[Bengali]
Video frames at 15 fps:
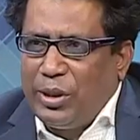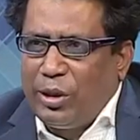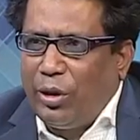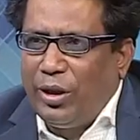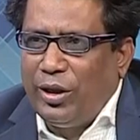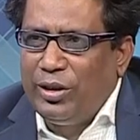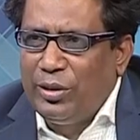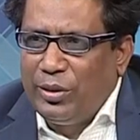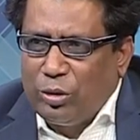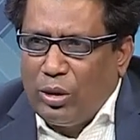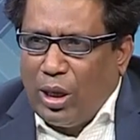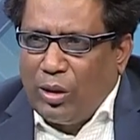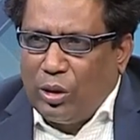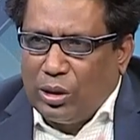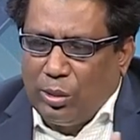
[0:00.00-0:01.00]
বেরোয় এই যে একটু
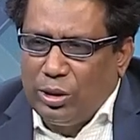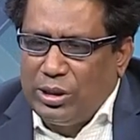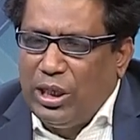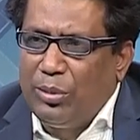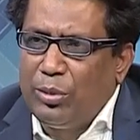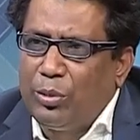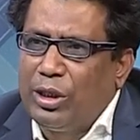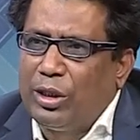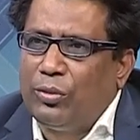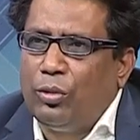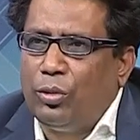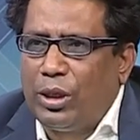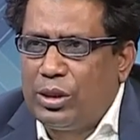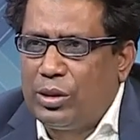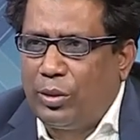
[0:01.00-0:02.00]
আগে কথা বলছিলাম এর মধ্যে একটা
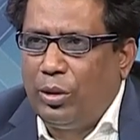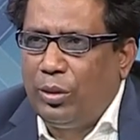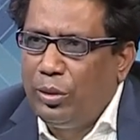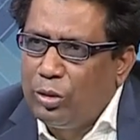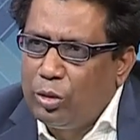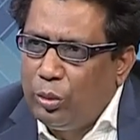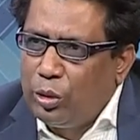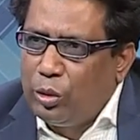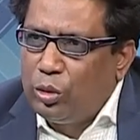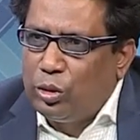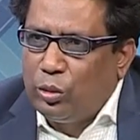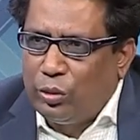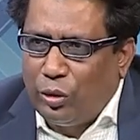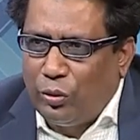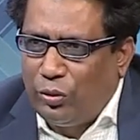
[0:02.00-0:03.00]
ফোন এসে এবং হ্যাঁ। খুবই
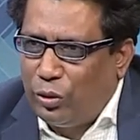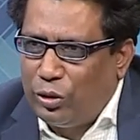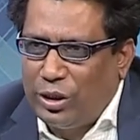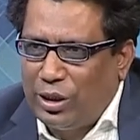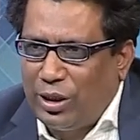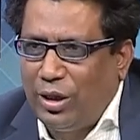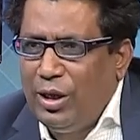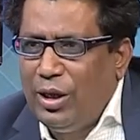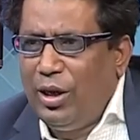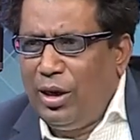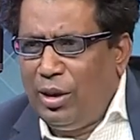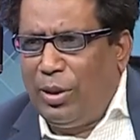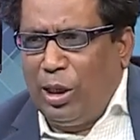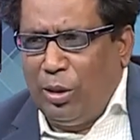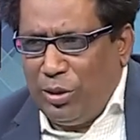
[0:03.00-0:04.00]
গুরুত্বপূর্ণ ফোন হ্যাঁ। সেটা
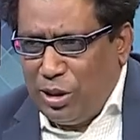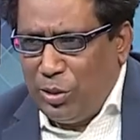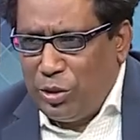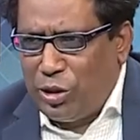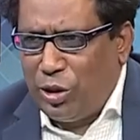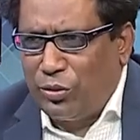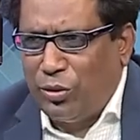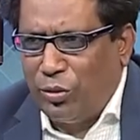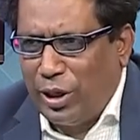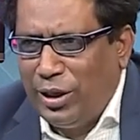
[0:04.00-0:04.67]
ভালোবাসা বিষয়ক ফোনে তো